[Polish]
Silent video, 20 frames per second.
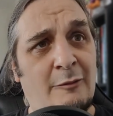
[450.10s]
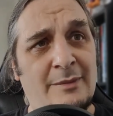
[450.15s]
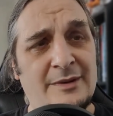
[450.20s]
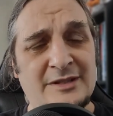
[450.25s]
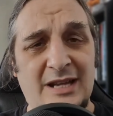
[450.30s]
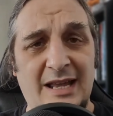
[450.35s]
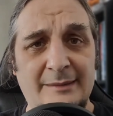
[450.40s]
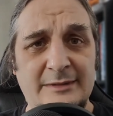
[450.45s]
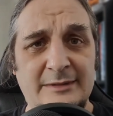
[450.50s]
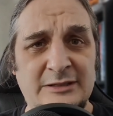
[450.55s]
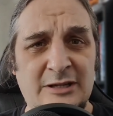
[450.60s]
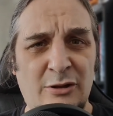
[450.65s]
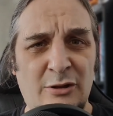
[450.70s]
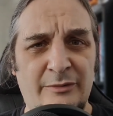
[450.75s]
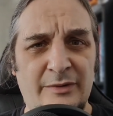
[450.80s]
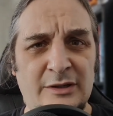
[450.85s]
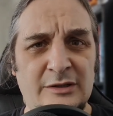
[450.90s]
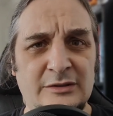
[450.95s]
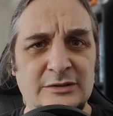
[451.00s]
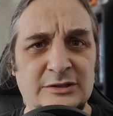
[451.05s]
obejrzałem jeszcze
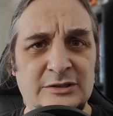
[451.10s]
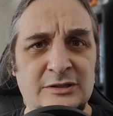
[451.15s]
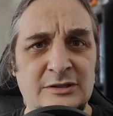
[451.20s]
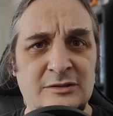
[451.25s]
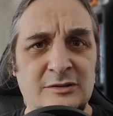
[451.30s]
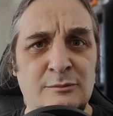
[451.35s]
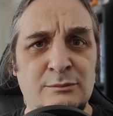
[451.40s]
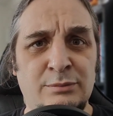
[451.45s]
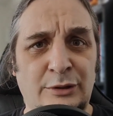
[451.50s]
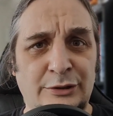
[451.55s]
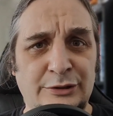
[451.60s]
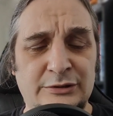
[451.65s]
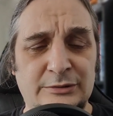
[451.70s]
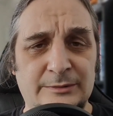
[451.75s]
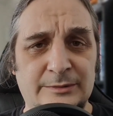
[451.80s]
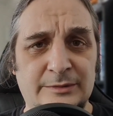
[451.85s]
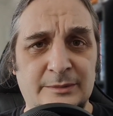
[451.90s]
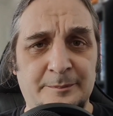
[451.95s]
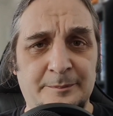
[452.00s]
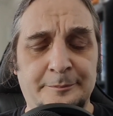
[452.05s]
nowego odcinku
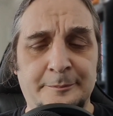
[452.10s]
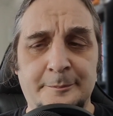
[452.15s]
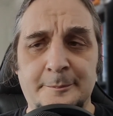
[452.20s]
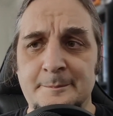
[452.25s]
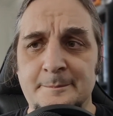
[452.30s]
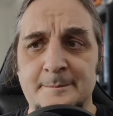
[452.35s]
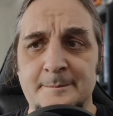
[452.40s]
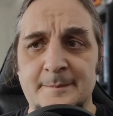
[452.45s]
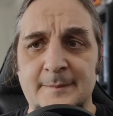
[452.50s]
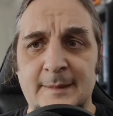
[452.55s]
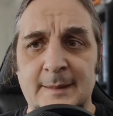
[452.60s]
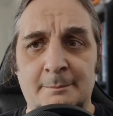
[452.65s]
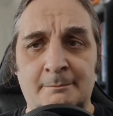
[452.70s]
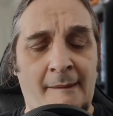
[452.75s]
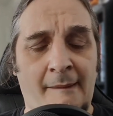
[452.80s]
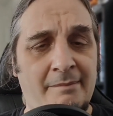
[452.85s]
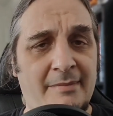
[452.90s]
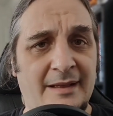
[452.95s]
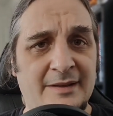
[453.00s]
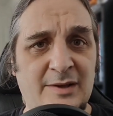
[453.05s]
Boysów.
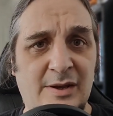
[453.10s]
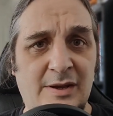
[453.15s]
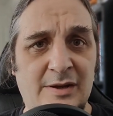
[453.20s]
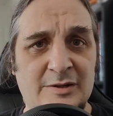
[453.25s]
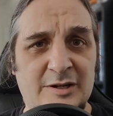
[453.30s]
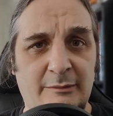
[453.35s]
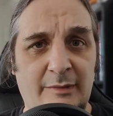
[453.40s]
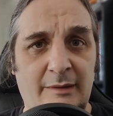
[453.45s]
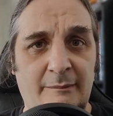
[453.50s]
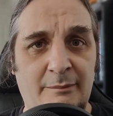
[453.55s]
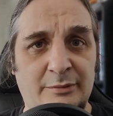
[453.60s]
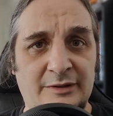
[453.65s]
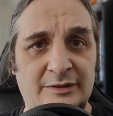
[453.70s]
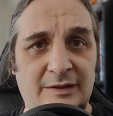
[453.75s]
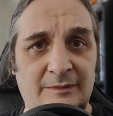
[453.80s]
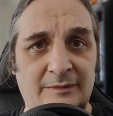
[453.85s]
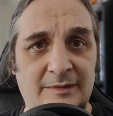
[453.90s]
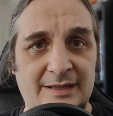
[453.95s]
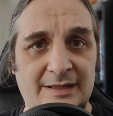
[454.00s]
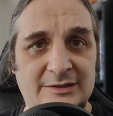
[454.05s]
Mam nadzieję, że mnie
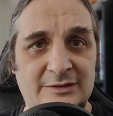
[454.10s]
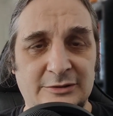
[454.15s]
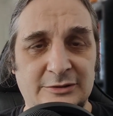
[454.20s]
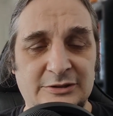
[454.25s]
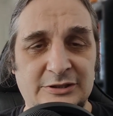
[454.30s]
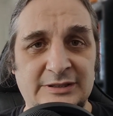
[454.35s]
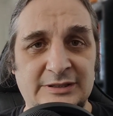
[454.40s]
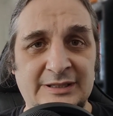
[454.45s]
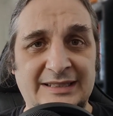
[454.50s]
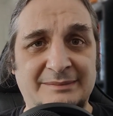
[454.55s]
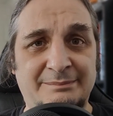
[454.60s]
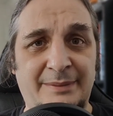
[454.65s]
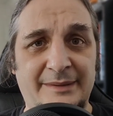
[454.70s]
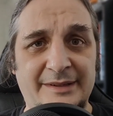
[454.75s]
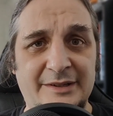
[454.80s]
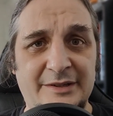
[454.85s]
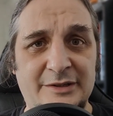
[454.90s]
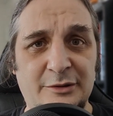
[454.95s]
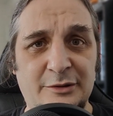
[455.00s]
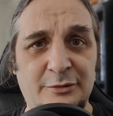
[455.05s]
pozytywnie zaskoczy. Jest
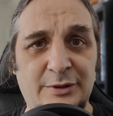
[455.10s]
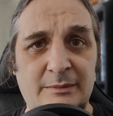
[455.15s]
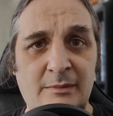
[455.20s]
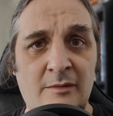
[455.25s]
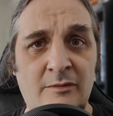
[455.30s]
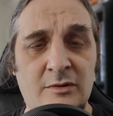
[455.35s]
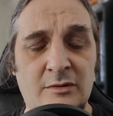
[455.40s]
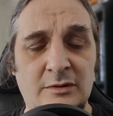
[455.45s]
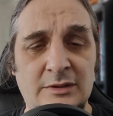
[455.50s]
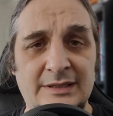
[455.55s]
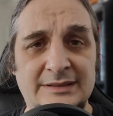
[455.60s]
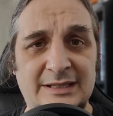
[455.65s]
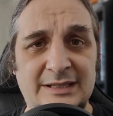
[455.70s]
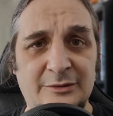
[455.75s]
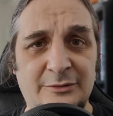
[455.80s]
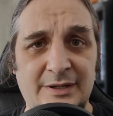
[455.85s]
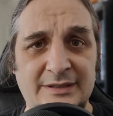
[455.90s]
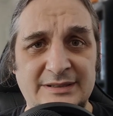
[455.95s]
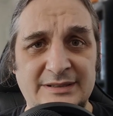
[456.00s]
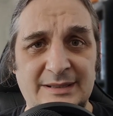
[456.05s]
parę rzeczy, które mam w kolejce,
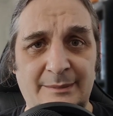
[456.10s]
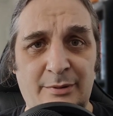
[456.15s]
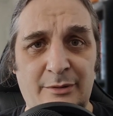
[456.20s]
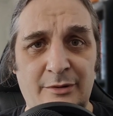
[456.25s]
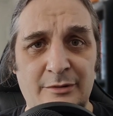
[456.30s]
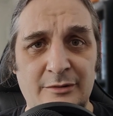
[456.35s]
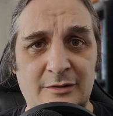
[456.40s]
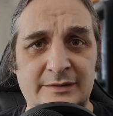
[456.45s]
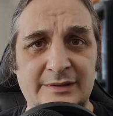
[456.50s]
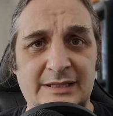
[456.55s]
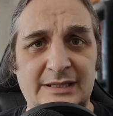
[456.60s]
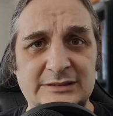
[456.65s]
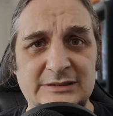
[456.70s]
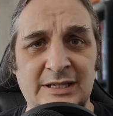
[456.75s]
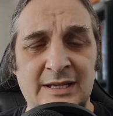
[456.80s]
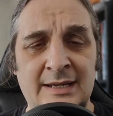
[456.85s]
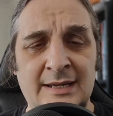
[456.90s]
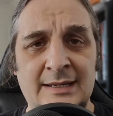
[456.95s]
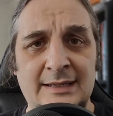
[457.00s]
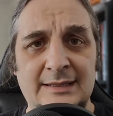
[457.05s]
które chcę
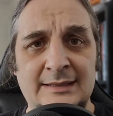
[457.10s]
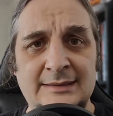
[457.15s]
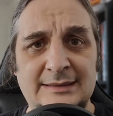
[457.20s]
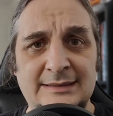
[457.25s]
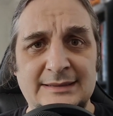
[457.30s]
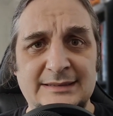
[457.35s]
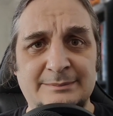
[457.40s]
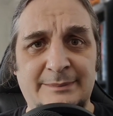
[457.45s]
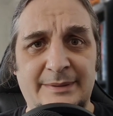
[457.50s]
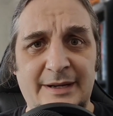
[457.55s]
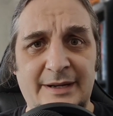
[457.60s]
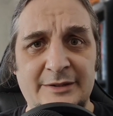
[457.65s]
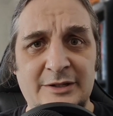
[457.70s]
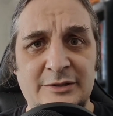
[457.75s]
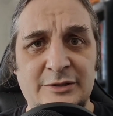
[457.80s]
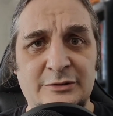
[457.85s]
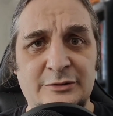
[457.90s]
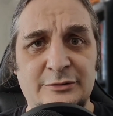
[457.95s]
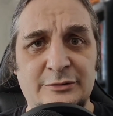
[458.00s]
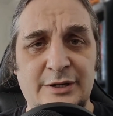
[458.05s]
pooglądać i jest parę
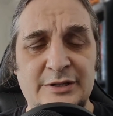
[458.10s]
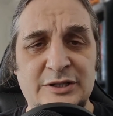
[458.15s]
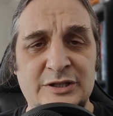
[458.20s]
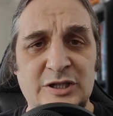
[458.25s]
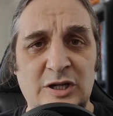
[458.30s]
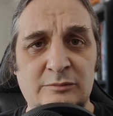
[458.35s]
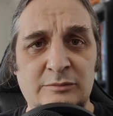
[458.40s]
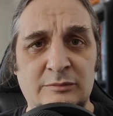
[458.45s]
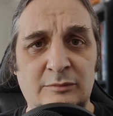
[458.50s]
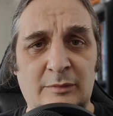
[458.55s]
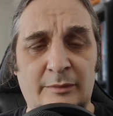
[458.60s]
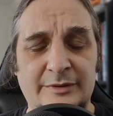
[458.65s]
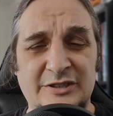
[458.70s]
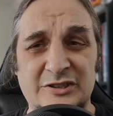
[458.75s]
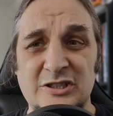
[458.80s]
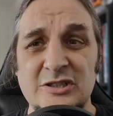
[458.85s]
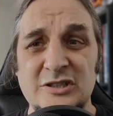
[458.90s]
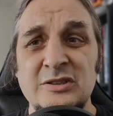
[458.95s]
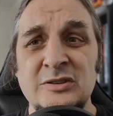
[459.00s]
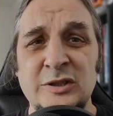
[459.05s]
rzeczy, które chciałbym
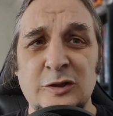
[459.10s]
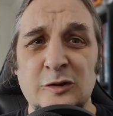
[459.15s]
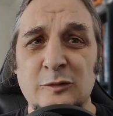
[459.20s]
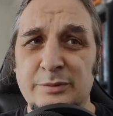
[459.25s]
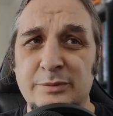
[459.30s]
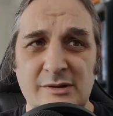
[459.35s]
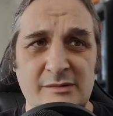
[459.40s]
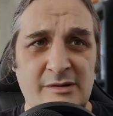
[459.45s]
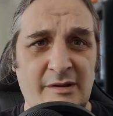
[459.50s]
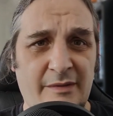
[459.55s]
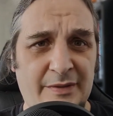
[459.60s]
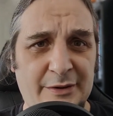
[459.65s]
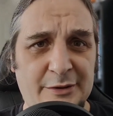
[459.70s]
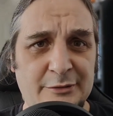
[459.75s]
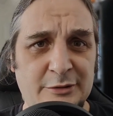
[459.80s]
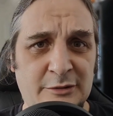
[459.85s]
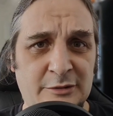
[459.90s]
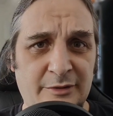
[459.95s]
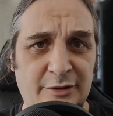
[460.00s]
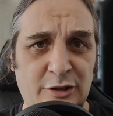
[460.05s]
obejrzeć. Nie kupiłem
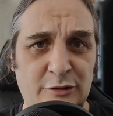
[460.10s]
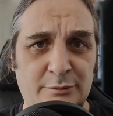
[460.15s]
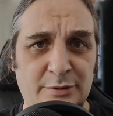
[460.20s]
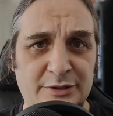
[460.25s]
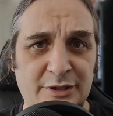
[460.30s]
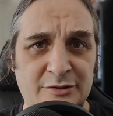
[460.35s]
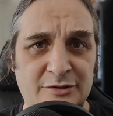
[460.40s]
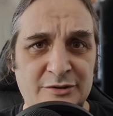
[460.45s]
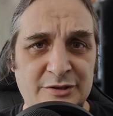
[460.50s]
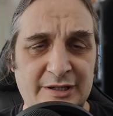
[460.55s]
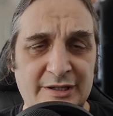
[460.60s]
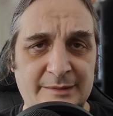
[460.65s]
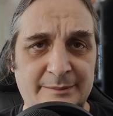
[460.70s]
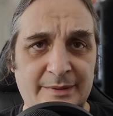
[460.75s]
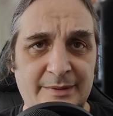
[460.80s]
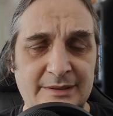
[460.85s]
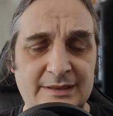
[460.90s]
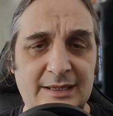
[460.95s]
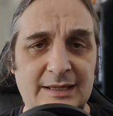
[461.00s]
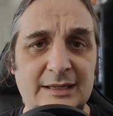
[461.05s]
żadnego nowego podręcznika
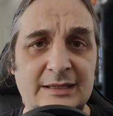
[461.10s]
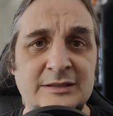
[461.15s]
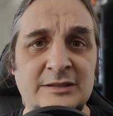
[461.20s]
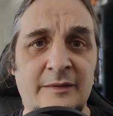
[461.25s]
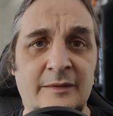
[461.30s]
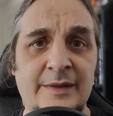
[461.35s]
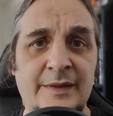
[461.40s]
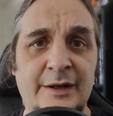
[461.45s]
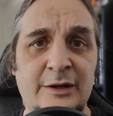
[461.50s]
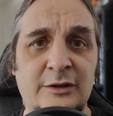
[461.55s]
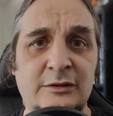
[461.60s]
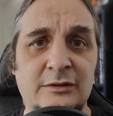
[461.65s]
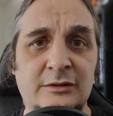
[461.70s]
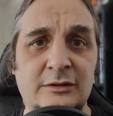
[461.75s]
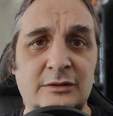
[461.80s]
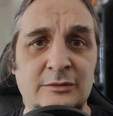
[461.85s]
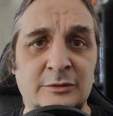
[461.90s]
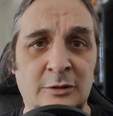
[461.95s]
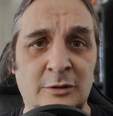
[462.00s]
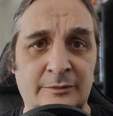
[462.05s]
RPG i
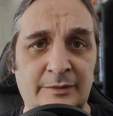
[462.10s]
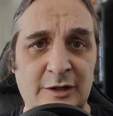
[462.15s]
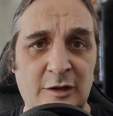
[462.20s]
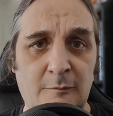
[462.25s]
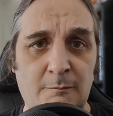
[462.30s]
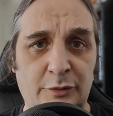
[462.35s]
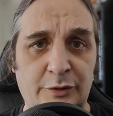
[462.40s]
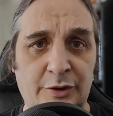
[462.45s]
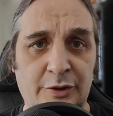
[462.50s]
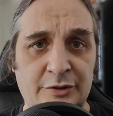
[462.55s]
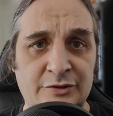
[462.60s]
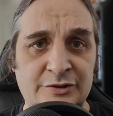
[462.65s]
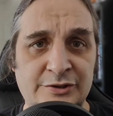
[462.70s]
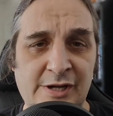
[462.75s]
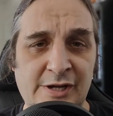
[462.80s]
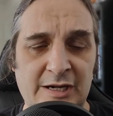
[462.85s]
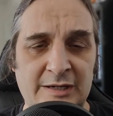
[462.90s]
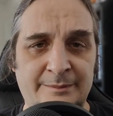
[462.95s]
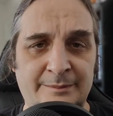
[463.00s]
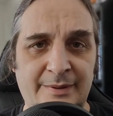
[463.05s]
żadnego nowego
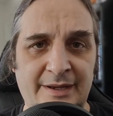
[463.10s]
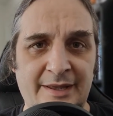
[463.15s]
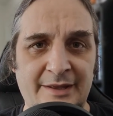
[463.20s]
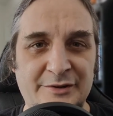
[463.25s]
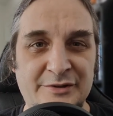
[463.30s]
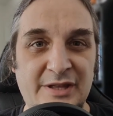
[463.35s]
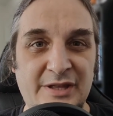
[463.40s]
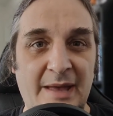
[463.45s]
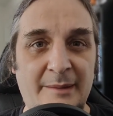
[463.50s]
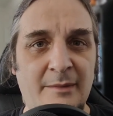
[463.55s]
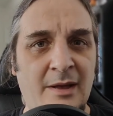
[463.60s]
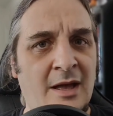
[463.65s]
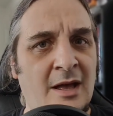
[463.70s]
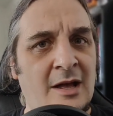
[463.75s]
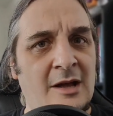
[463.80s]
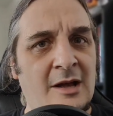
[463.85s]
podręcznika RPG nie czytałem,